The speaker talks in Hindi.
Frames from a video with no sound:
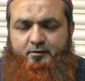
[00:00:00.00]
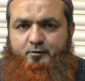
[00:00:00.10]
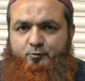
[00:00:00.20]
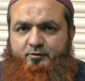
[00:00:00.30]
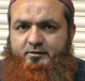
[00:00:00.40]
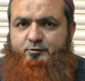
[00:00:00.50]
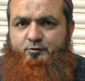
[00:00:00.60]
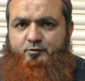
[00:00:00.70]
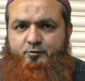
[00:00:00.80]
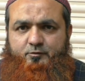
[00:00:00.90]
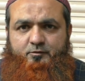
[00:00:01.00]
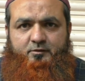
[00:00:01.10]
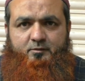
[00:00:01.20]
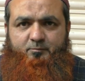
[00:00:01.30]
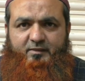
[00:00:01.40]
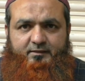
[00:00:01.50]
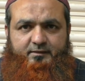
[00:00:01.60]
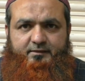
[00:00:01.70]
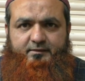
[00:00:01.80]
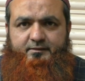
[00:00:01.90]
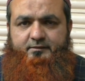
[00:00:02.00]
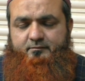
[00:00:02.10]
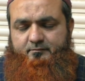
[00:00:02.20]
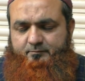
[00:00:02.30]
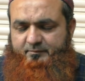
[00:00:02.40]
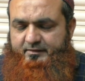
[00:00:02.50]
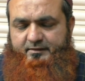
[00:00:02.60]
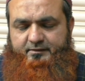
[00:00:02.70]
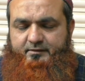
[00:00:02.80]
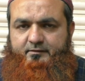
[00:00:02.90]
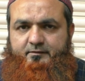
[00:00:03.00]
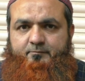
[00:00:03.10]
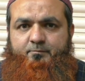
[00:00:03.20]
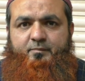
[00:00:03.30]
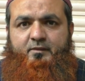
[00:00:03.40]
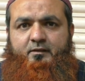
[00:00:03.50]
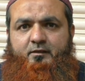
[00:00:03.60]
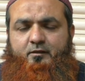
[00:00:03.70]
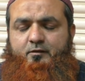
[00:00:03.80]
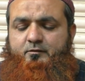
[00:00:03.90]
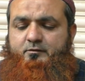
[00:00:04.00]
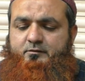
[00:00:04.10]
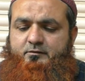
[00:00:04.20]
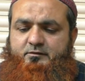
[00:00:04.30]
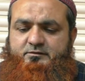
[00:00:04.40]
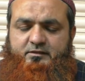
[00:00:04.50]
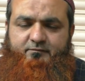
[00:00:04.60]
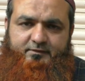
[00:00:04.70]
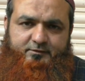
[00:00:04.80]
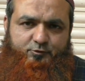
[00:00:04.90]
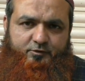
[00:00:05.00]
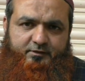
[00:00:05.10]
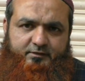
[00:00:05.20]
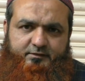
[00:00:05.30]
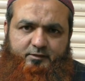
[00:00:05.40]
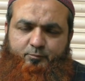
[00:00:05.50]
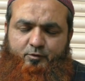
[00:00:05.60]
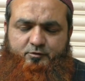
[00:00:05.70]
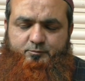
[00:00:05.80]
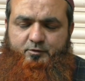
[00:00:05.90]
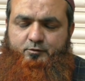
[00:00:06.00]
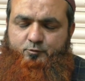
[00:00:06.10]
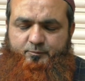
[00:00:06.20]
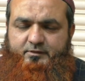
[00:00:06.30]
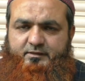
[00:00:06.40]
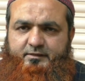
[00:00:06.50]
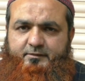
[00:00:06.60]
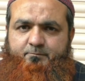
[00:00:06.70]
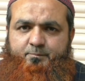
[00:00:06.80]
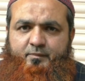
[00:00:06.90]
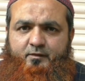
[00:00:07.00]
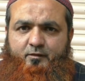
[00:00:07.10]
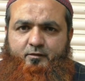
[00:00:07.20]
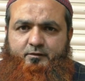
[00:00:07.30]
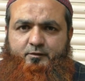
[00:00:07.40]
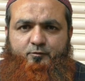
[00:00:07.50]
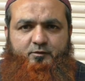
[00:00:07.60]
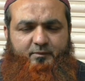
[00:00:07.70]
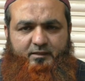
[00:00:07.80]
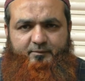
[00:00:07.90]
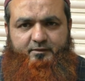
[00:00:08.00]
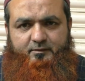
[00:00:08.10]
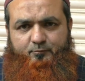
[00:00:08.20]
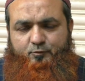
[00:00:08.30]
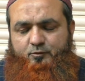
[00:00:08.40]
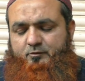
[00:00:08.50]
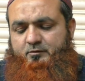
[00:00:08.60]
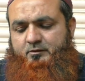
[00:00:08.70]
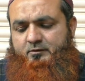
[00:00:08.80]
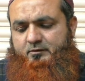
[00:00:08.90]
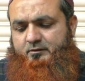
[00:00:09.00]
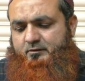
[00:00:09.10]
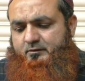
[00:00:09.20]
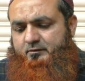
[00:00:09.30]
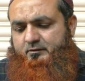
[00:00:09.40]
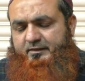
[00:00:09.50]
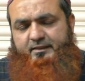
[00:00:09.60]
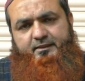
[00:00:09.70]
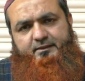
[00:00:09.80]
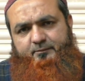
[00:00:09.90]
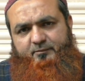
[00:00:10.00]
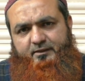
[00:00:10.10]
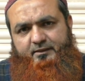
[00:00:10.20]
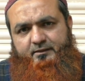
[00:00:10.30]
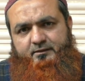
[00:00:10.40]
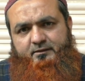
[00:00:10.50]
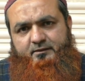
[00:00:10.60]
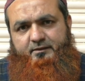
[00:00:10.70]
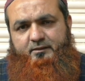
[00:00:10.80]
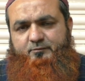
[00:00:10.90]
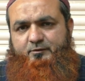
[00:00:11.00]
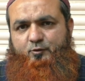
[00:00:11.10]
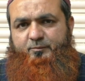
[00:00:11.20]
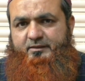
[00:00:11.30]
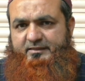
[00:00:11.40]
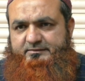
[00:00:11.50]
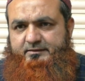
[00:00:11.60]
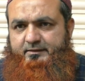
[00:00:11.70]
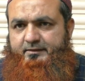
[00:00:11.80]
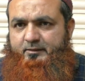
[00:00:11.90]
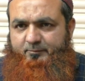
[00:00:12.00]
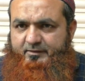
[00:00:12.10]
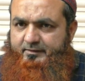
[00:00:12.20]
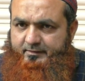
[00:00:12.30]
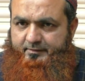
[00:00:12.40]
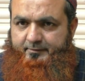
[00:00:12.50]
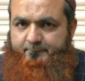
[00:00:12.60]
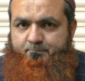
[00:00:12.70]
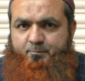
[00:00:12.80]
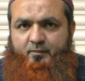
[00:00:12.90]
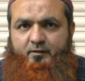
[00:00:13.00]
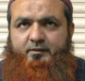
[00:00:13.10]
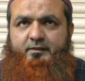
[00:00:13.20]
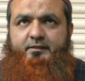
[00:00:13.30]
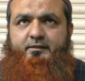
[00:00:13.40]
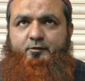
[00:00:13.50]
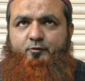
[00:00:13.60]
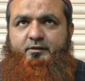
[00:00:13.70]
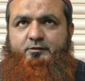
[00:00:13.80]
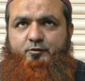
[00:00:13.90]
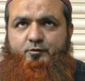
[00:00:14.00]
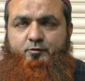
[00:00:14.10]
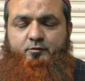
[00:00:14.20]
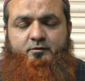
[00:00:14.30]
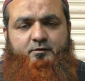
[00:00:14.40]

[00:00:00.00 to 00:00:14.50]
और टोटल जो है तो माल का लेन देन मैंने ही किया था और इसके वालिद जो है इनकी पहुंच बहुत ऊपर तक है और इन्होंने बार बार हमको डराया धमकाया कि हम इनके ऊपर केस ना करें कंप्लेन ना करें लेकिन इन्होंने जो है तो